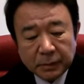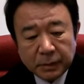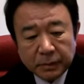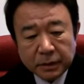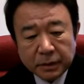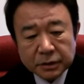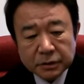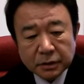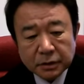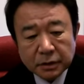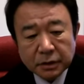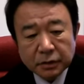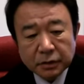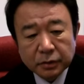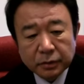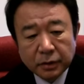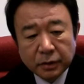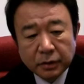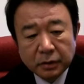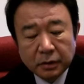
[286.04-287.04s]
見ましたけれ
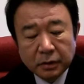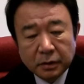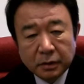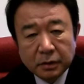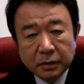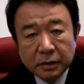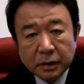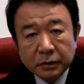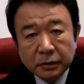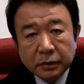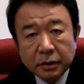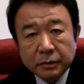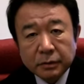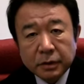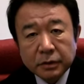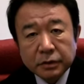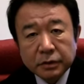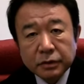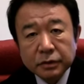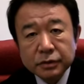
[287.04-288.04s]
ども鳩
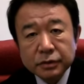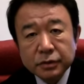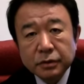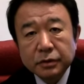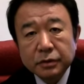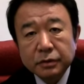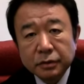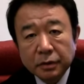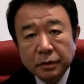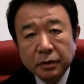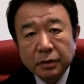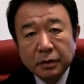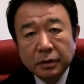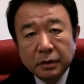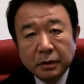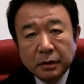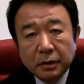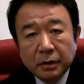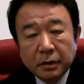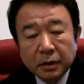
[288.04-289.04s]
山幸夫総理と
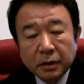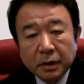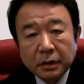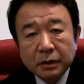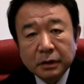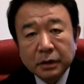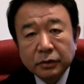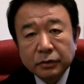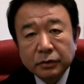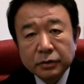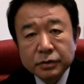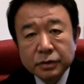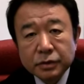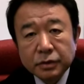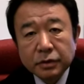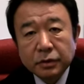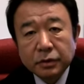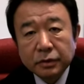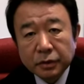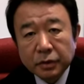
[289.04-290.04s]
菅直人
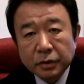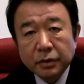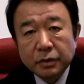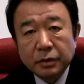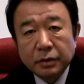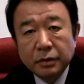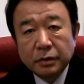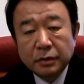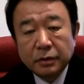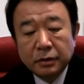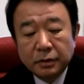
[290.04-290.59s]
総理ほど